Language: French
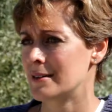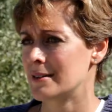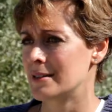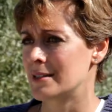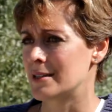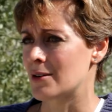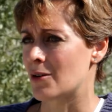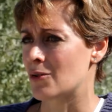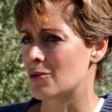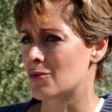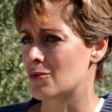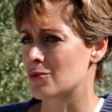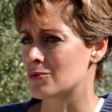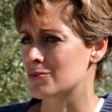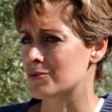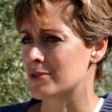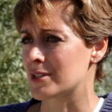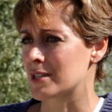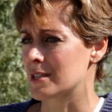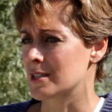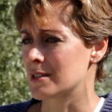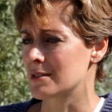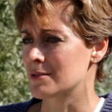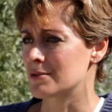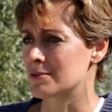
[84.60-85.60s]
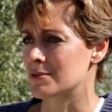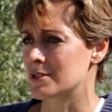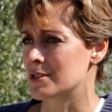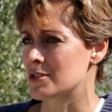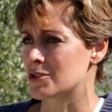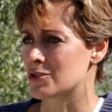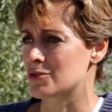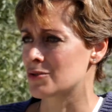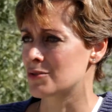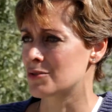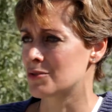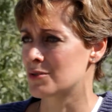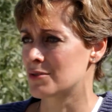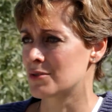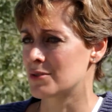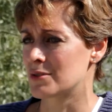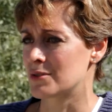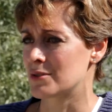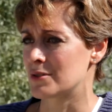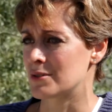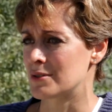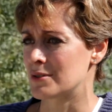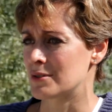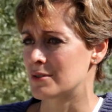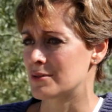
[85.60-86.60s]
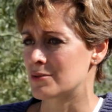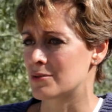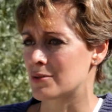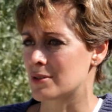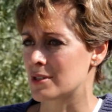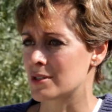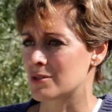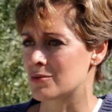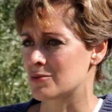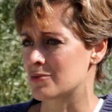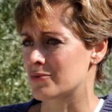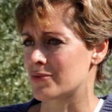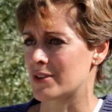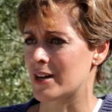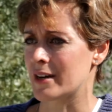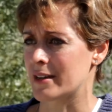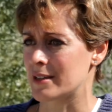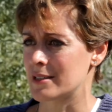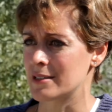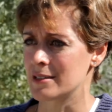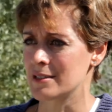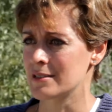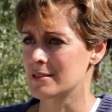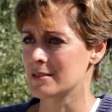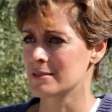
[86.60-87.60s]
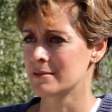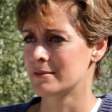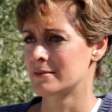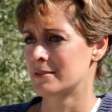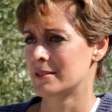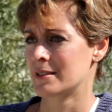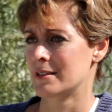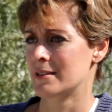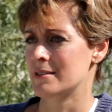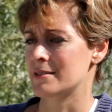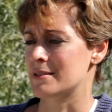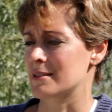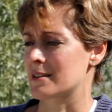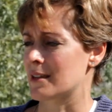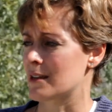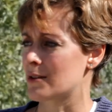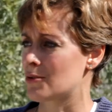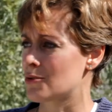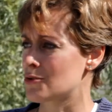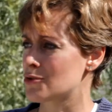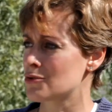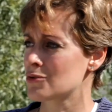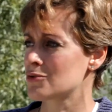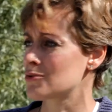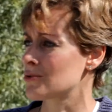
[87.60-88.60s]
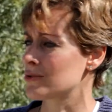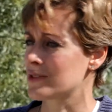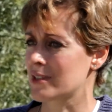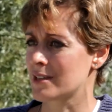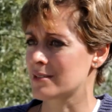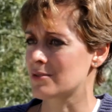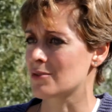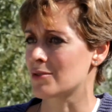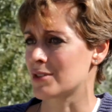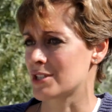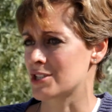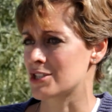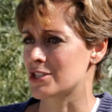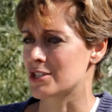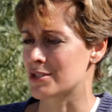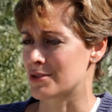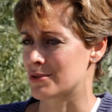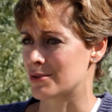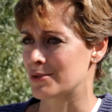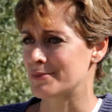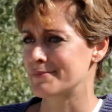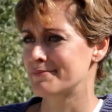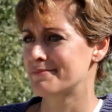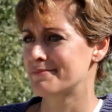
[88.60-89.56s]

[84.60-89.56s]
Et rencontrer euh, des gens d'horizons variés, c'est quelque chose de très enrichissant.